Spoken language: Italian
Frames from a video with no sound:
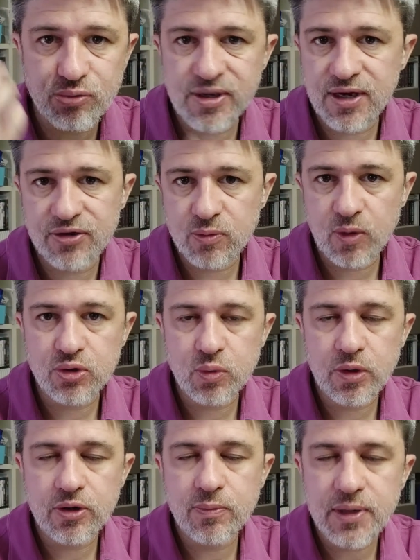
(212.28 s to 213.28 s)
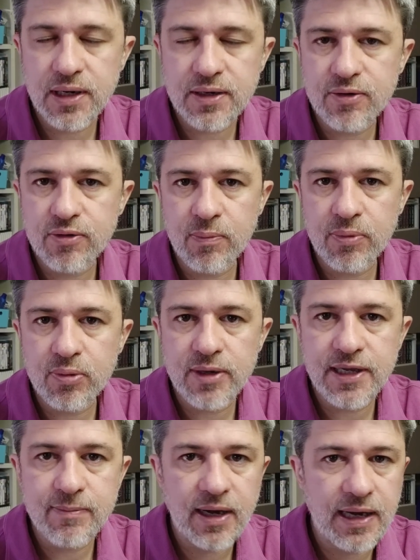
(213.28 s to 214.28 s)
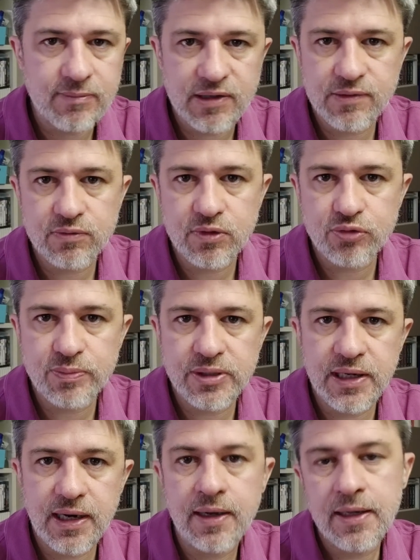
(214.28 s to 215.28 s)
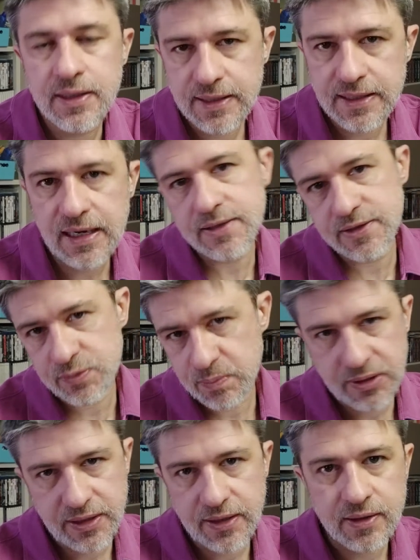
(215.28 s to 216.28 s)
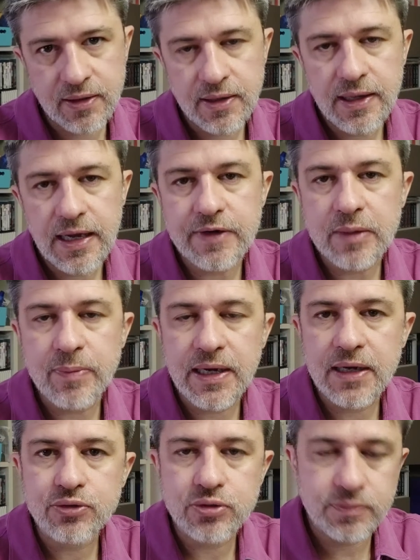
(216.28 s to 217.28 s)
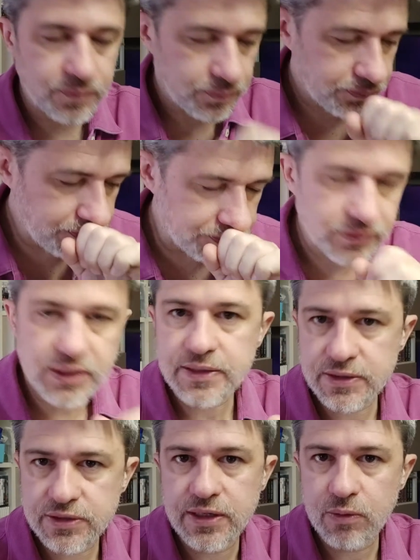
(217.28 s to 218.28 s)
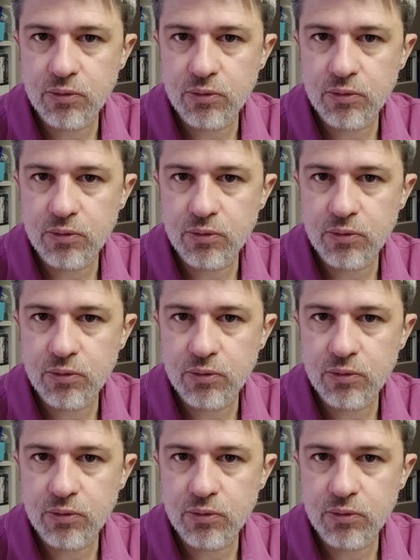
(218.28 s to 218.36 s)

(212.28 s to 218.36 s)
100.000, insomma quanto vuoi comprare non è un problema, Amazon te lo spedirà gratis perché avrei pagato 36